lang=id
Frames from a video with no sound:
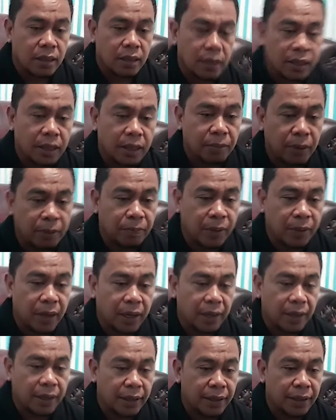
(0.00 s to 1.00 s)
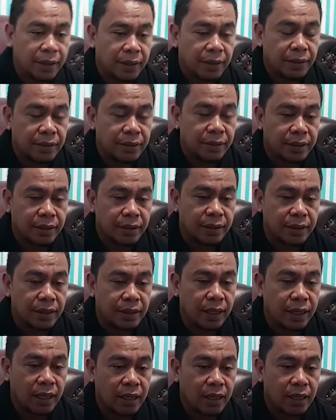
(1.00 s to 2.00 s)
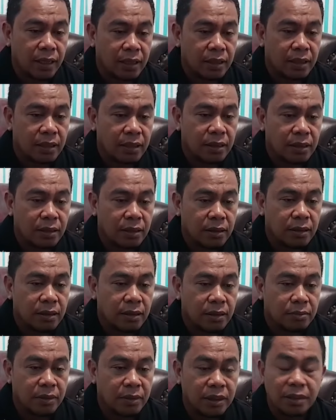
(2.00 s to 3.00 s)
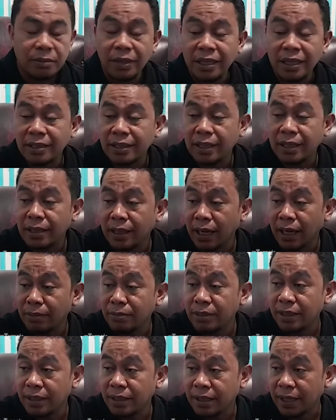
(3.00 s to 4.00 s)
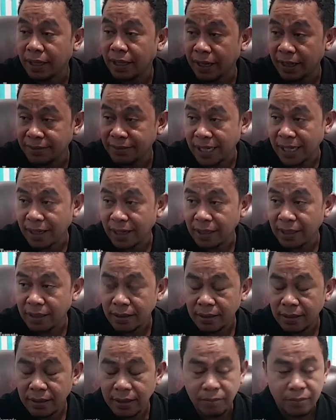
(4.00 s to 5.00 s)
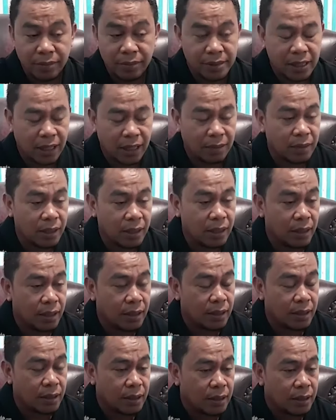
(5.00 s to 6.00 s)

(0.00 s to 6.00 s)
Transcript: DPP ini tidak e, melibatkan kami di daerah. Yang pertama,